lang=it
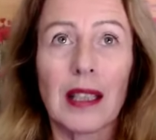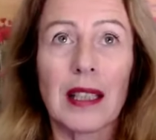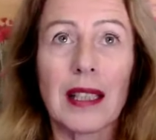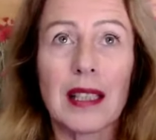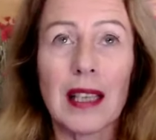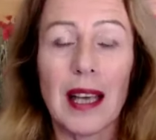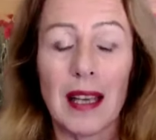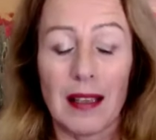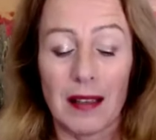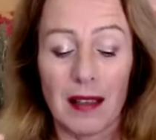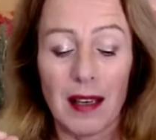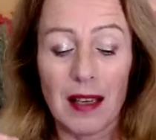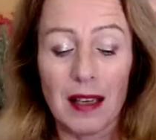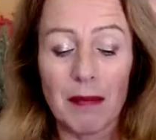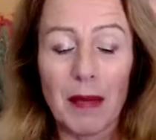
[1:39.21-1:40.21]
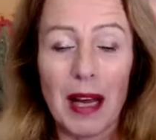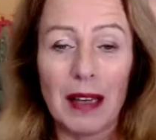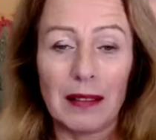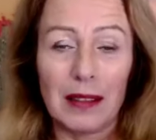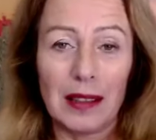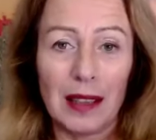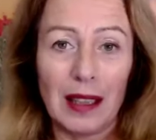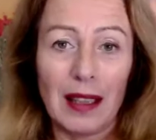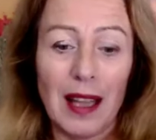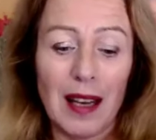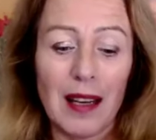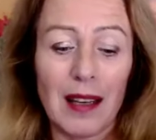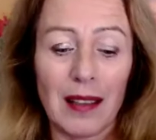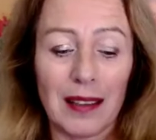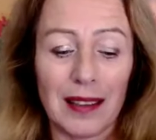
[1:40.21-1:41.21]
Se rimani
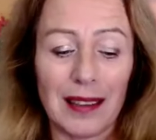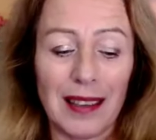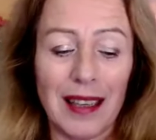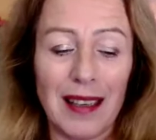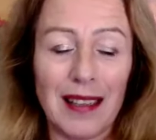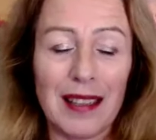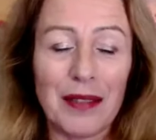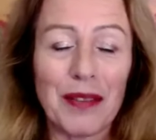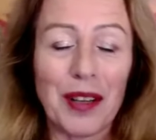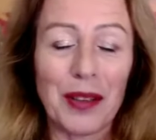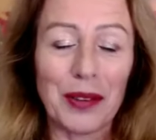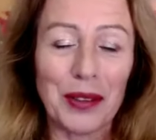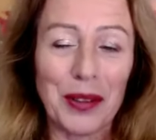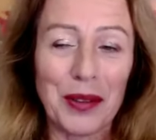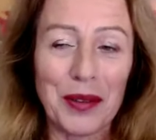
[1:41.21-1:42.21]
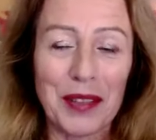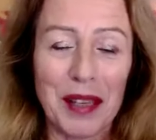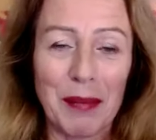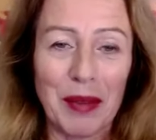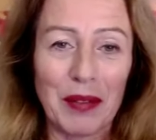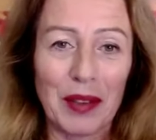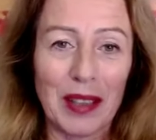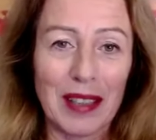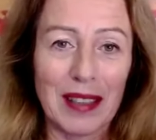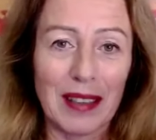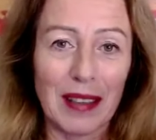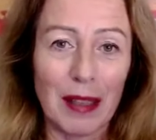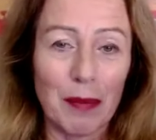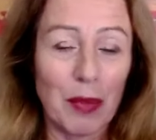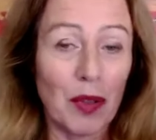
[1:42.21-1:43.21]
nel, nel, livello di consapevolezza
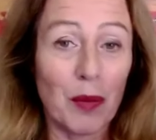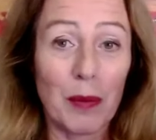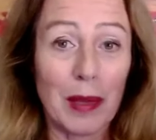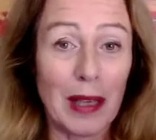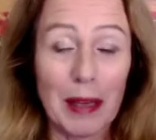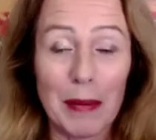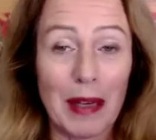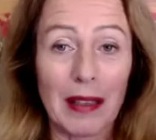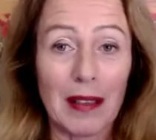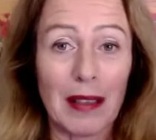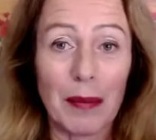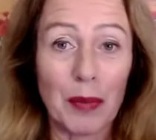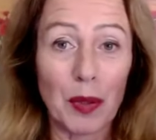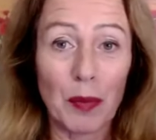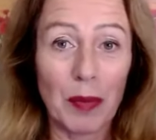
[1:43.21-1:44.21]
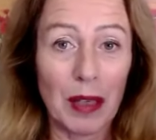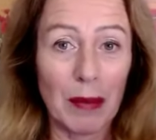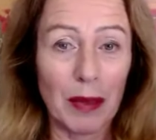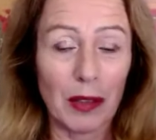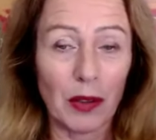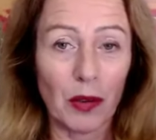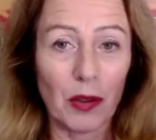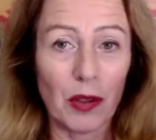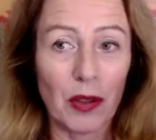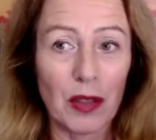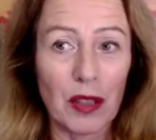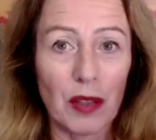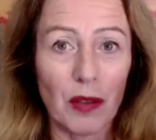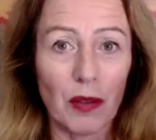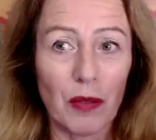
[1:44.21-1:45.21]
del problema, il problema non lo
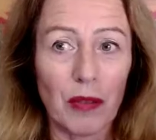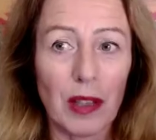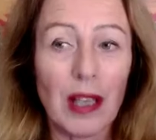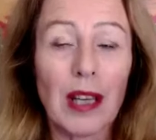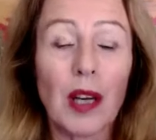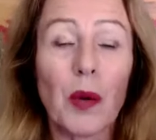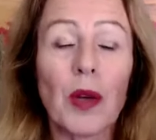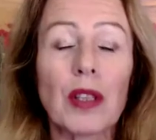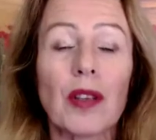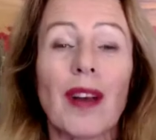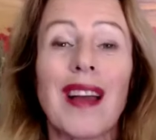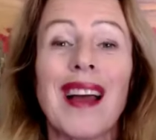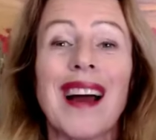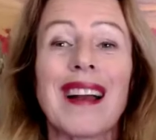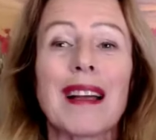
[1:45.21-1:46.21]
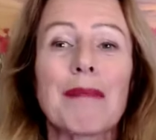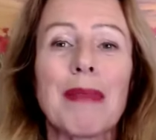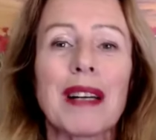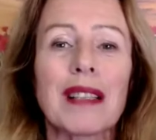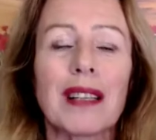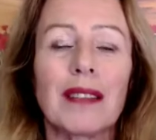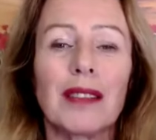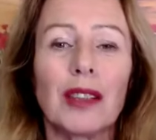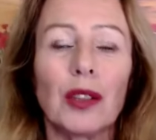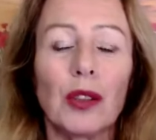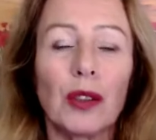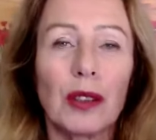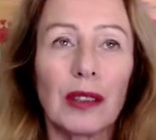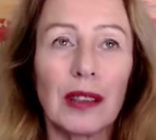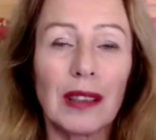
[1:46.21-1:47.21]
risolvi. Questo è alla base di,
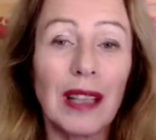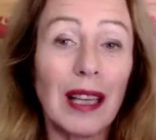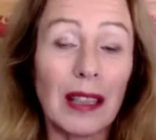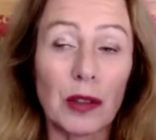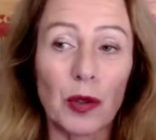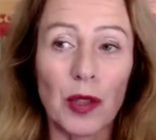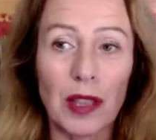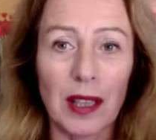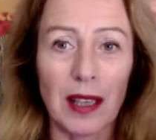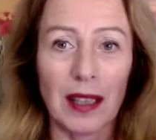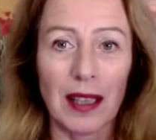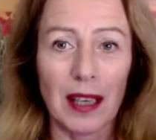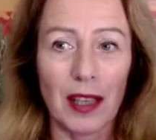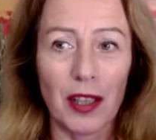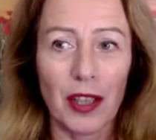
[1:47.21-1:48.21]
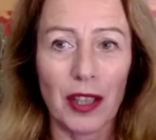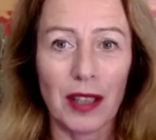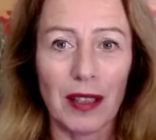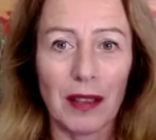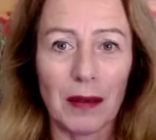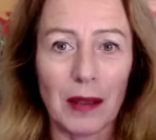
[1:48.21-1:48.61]
della nostra crescita.